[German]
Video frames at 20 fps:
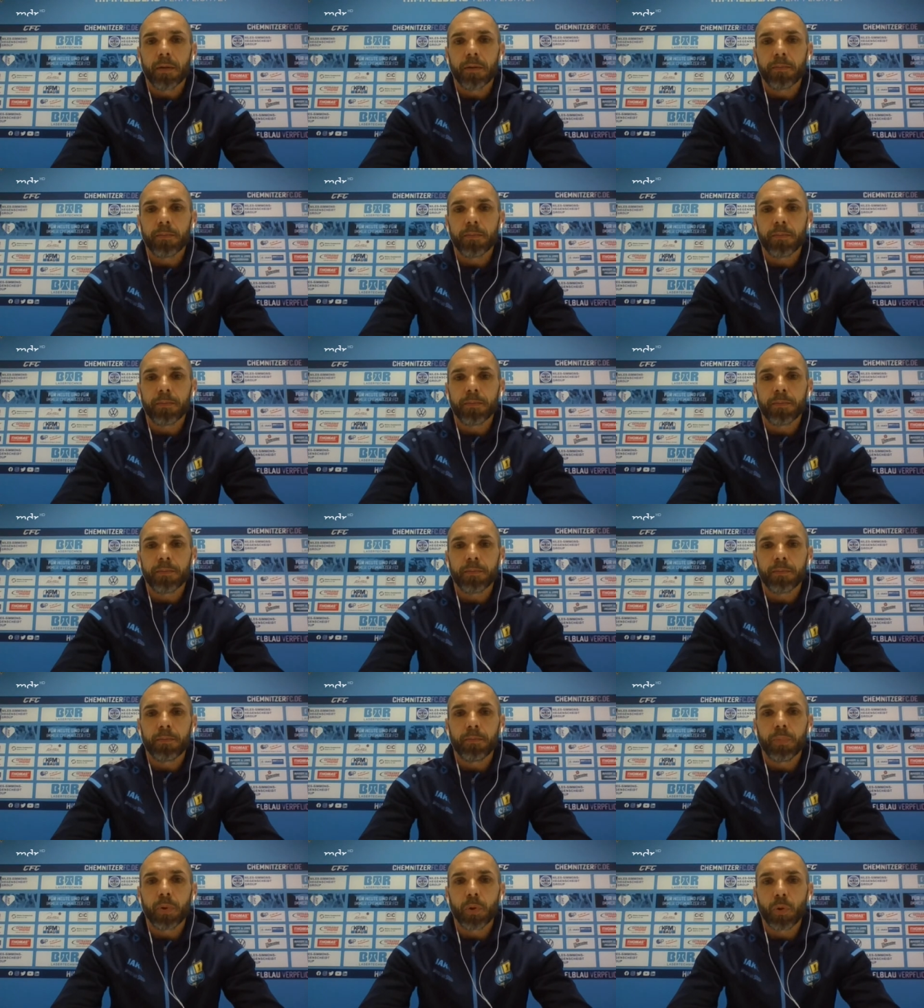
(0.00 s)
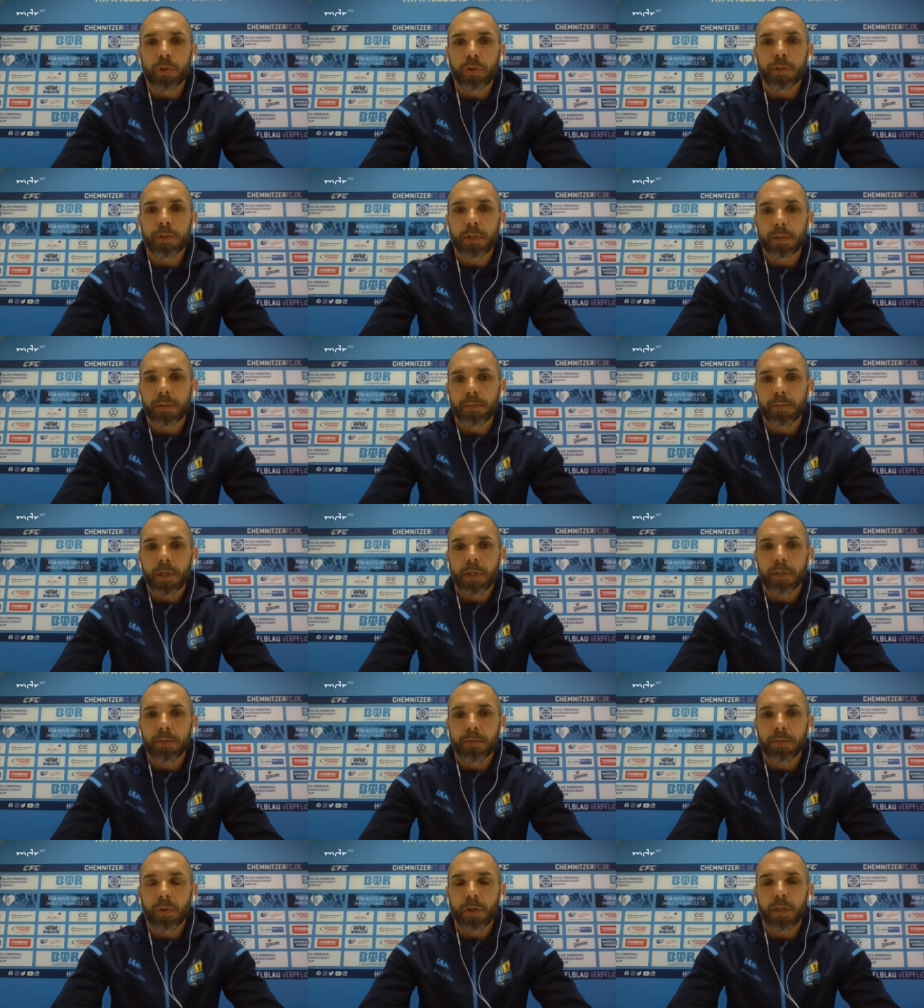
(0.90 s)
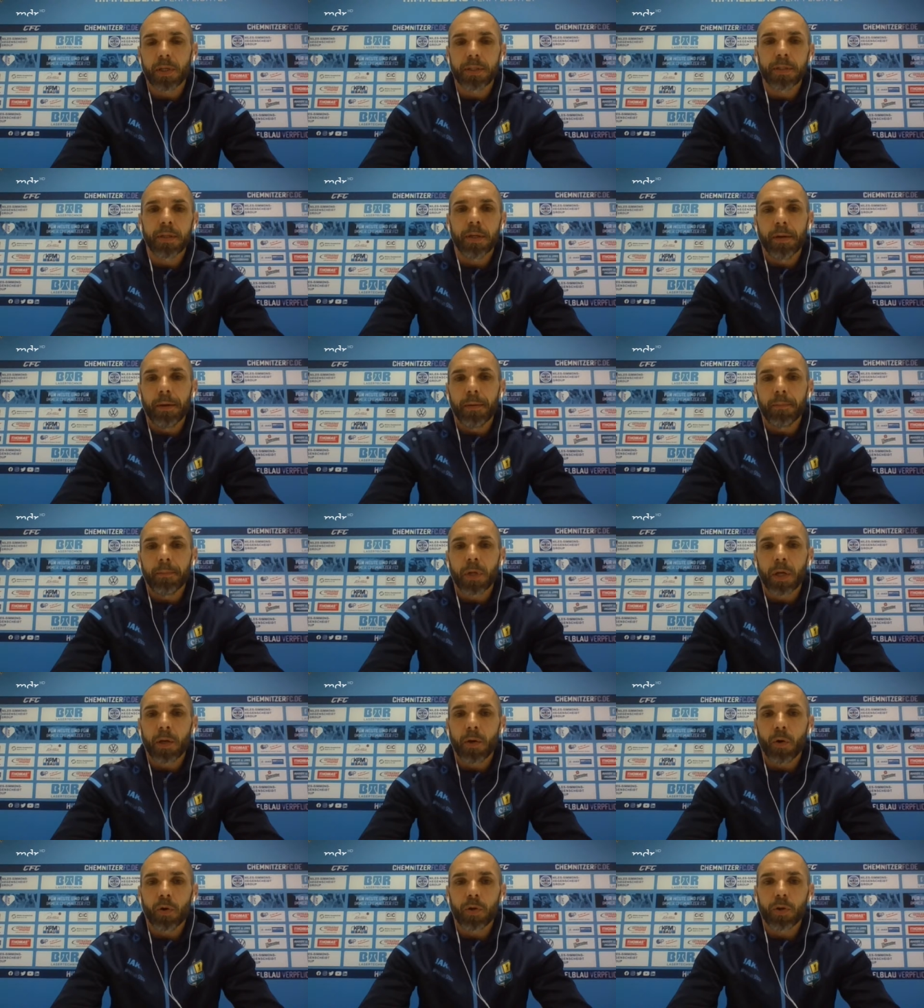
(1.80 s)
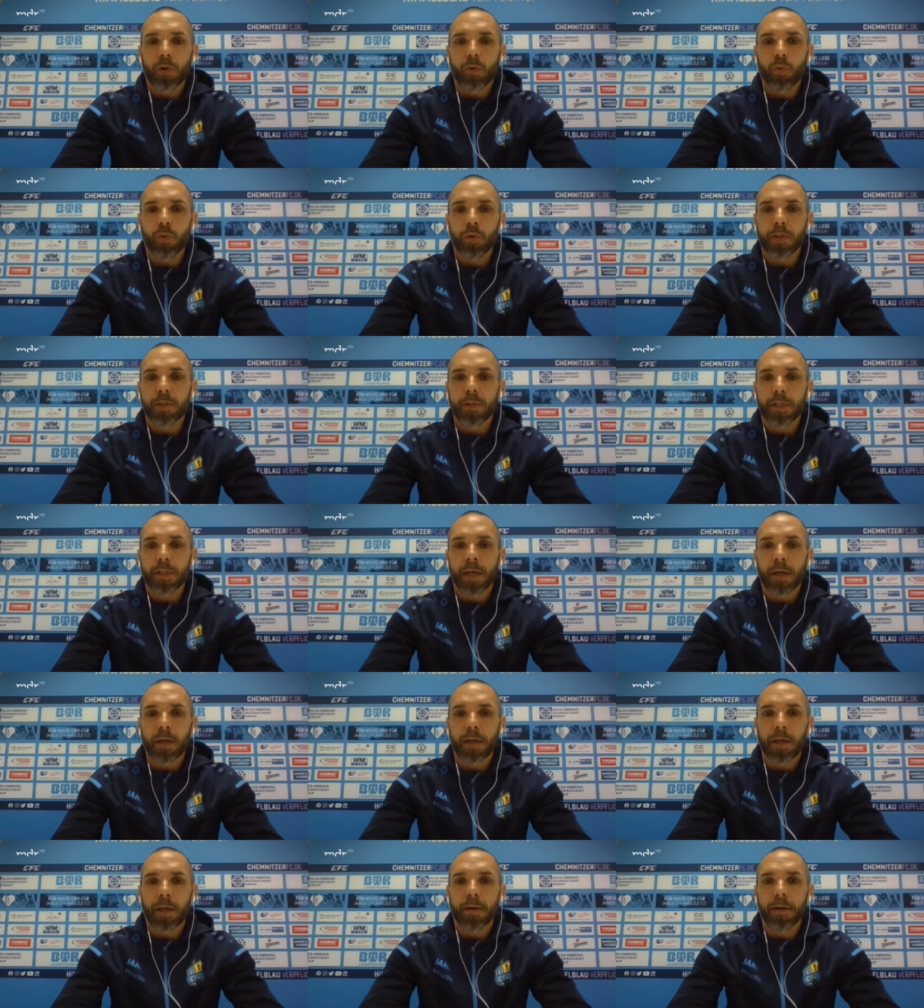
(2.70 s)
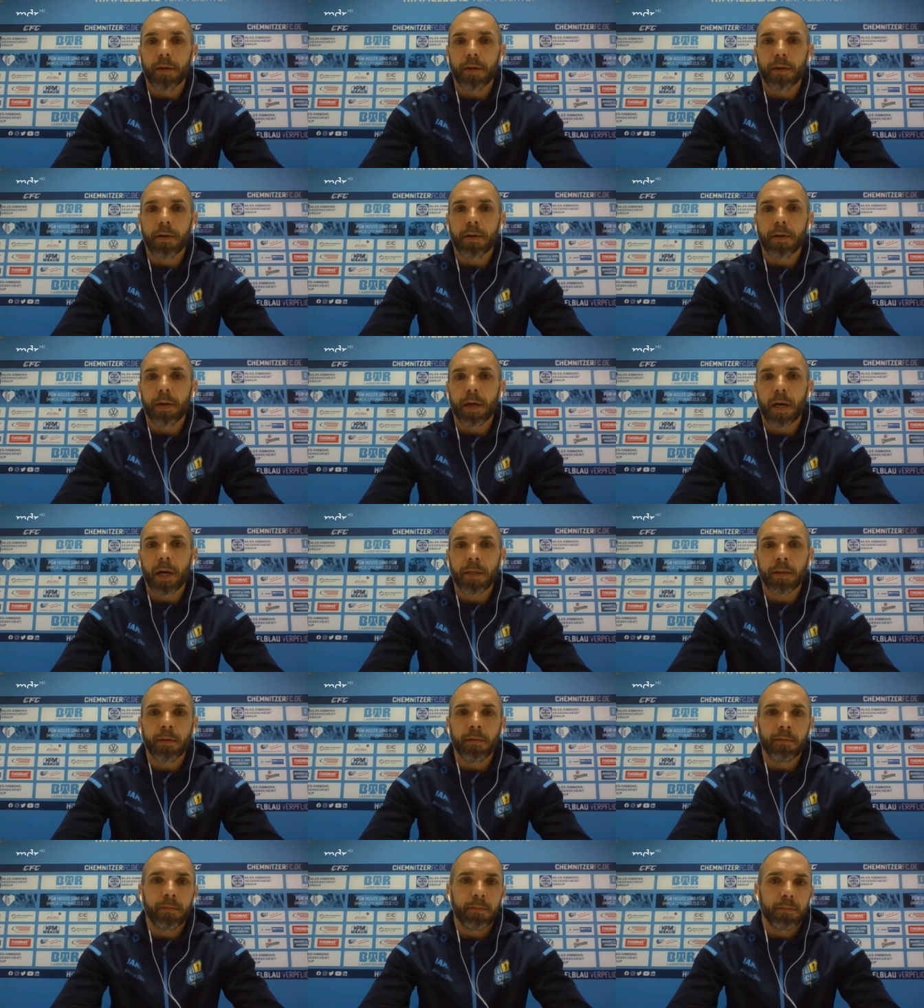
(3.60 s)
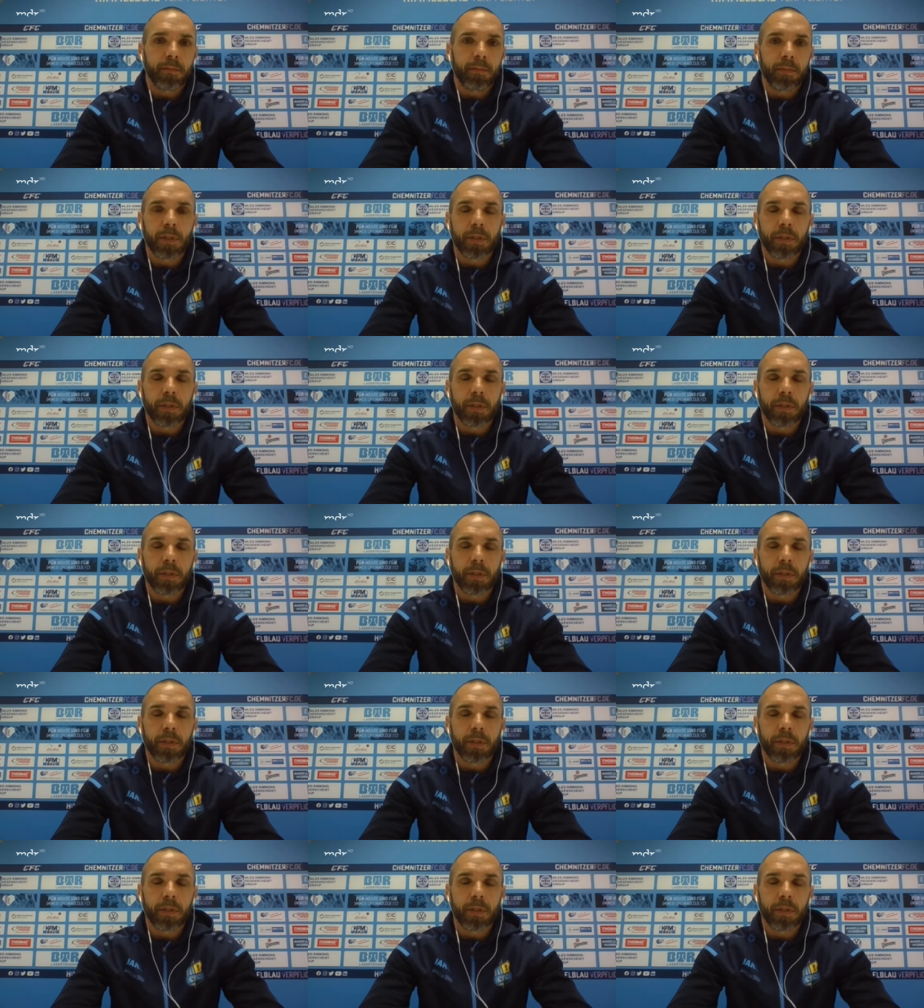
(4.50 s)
Ähm, plus, dass wir jetzt wirklich dann auch eine gute Serie äh, hatten,